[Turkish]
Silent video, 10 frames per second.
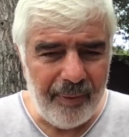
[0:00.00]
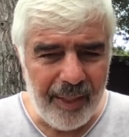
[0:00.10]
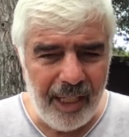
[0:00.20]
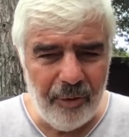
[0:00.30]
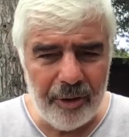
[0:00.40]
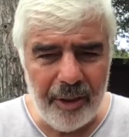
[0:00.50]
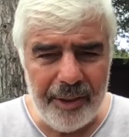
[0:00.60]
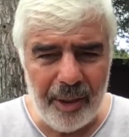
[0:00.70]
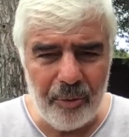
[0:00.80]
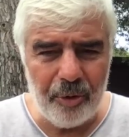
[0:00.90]

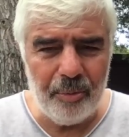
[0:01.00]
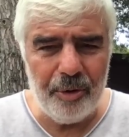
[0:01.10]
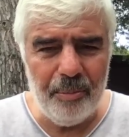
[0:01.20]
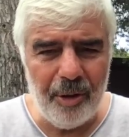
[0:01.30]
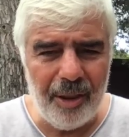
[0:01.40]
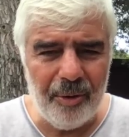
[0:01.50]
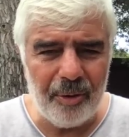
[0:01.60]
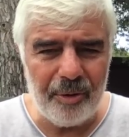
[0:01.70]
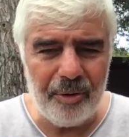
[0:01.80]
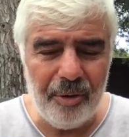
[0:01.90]
Erbataniye grubunun bağlı
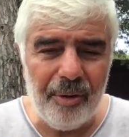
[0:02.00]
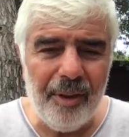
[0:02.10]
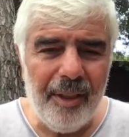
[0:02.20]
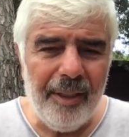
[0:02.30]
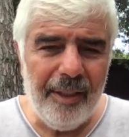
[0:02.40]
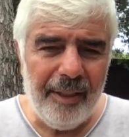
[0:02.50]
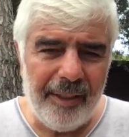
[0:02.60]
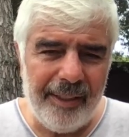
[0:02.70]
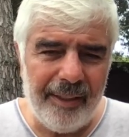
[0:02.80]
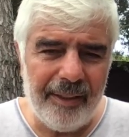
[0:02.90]
olduğu
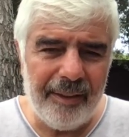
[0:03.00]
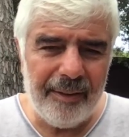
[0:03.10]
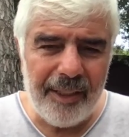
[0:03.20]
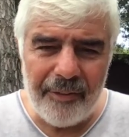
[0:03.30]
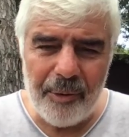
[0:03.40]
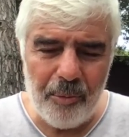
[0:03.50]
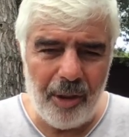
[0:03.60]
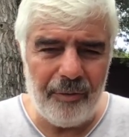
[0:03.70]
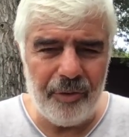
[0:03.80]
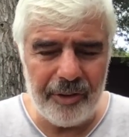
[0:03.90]
e, devrim
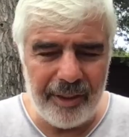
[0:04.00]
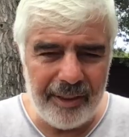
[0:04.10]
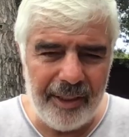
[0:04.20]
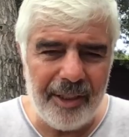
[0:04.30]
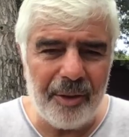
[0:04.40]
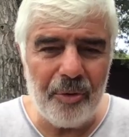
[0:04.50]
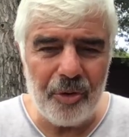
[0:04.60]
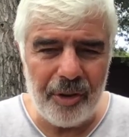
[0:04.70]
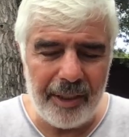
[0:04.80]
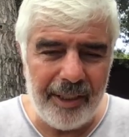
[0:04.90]
muhafızları, İran
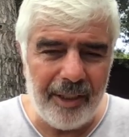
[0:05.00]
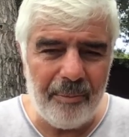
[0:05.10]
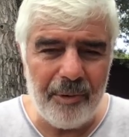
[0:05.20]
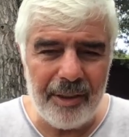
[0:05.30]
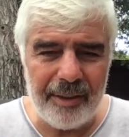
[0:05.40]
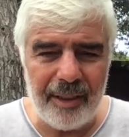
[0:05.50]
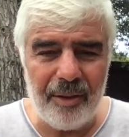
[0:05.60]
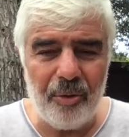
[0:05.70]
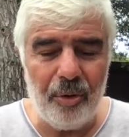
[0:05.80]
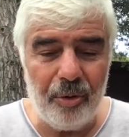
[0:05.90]
güçleri, İran
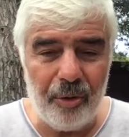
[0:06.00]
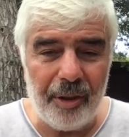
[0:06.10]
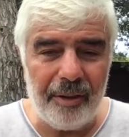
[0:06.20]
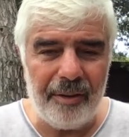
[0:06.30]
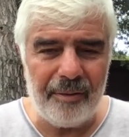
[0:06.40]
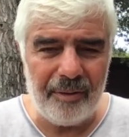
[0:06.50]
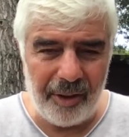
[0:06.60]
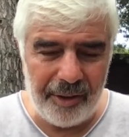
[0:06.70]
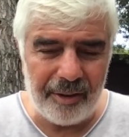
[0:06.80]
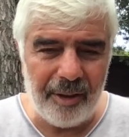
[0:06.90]
milislerinin olduğuna
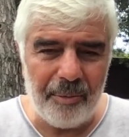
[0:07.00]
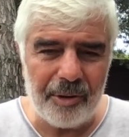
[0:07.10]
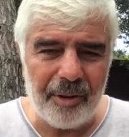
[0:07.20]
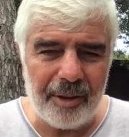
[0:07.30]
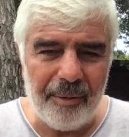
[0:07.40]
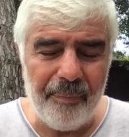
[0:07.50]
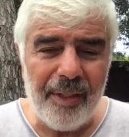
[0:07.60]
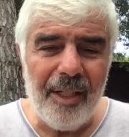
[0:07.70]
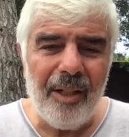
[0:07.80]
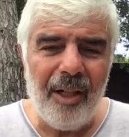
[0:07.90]
dair de bir takım
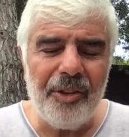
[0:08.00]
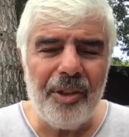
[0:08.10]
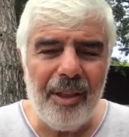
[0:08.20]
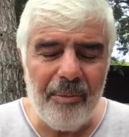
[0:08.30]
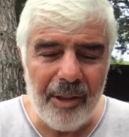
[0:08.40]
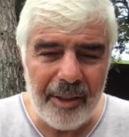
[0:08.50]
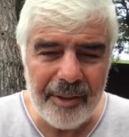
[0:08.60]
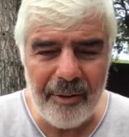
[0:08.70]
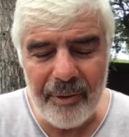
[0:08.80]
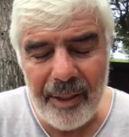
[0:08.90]

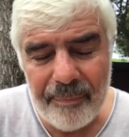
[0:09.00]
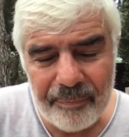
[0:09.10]
açıklamalarda ve